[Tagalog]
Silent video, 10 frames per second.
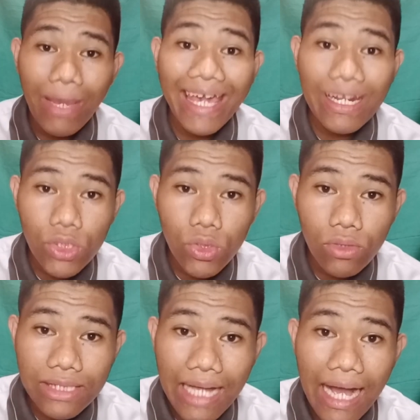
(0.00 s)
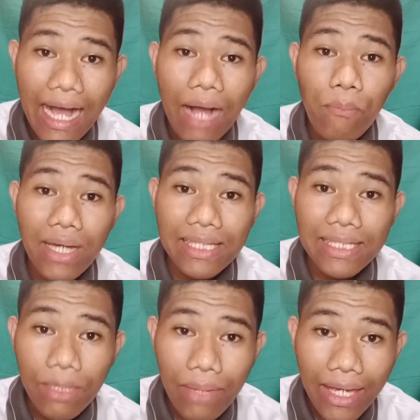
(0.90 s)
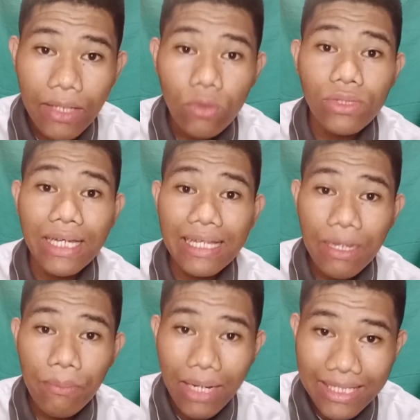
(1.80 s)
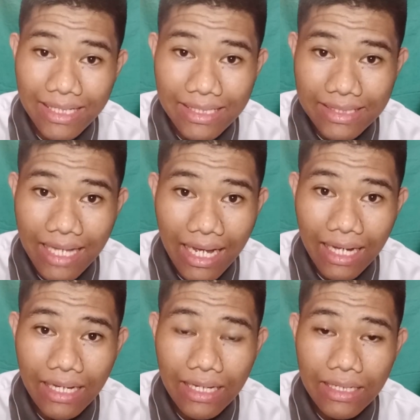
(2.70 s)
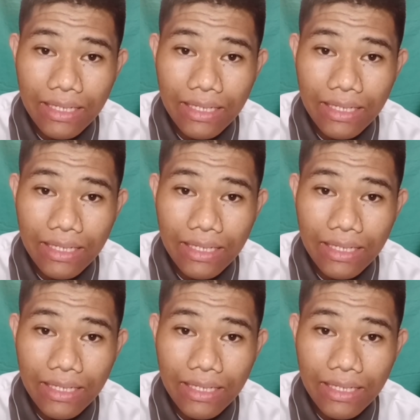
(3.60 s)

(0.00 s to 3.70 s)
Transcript: may resulta ang Manila Bay, kung talagang malinis na.